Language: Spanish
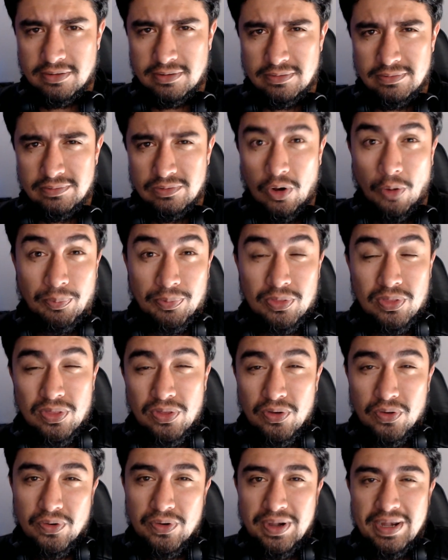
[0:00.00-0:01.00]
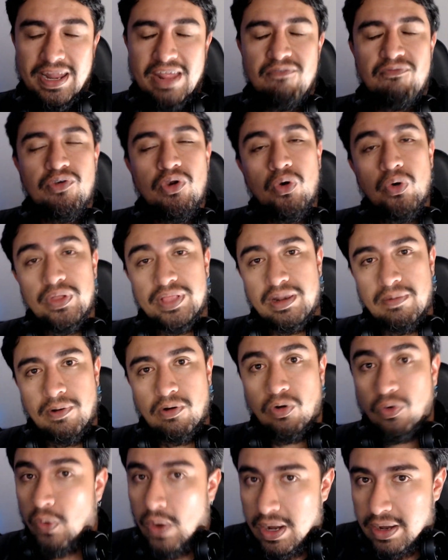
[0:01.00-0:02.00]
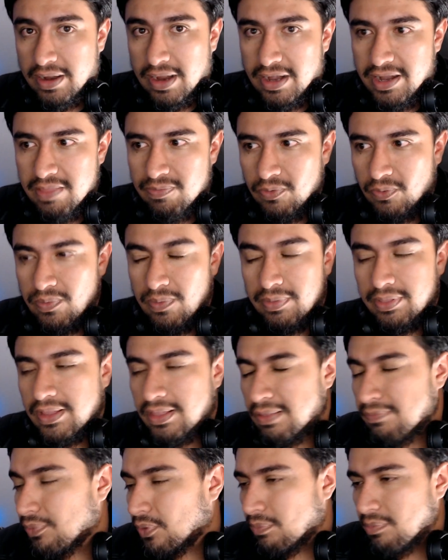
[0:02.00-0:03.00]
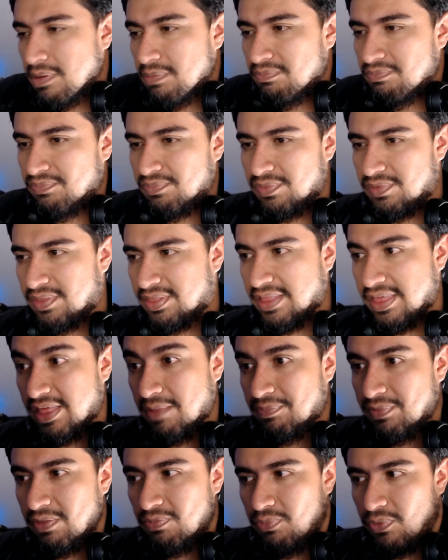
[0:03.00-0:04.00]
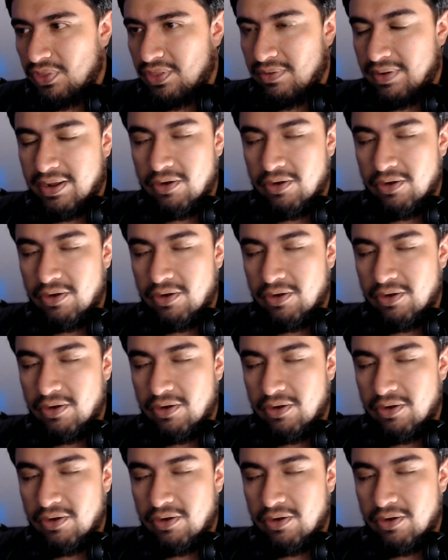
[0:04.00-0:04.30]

opción en flujo de trabajo. No el realismo. Obviamente el programa, si te adaptas, puedes trabajarlo